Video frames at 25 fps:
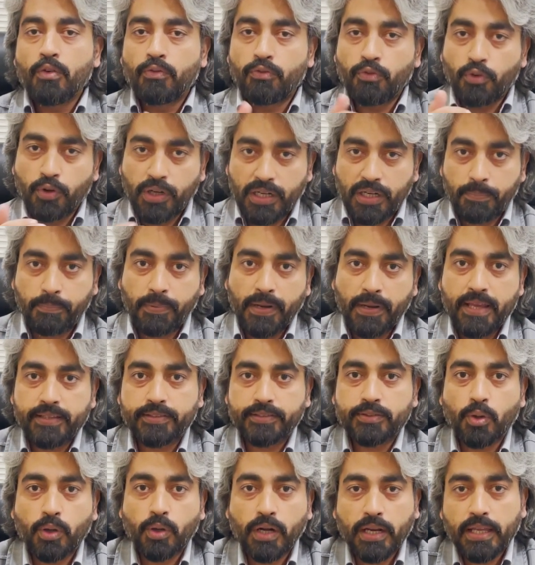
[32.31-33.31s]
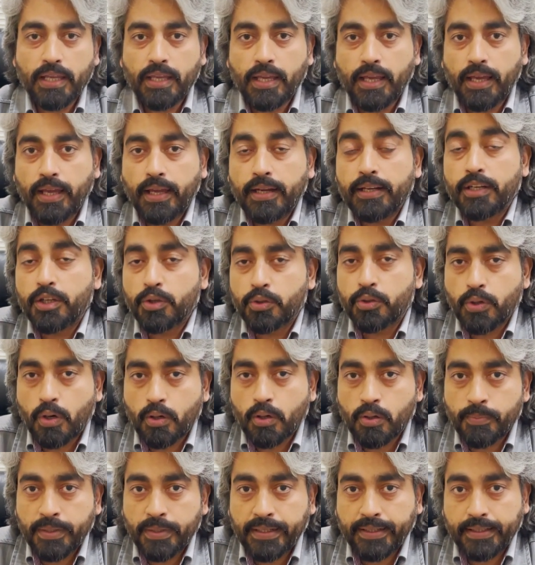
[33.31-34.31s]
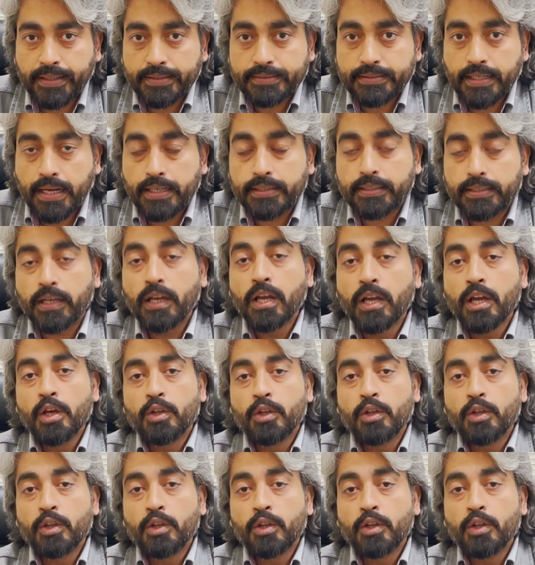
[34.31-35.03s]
वो रिप्लेस हो रही हैं न्यू डॉक्यूमेंट के साथ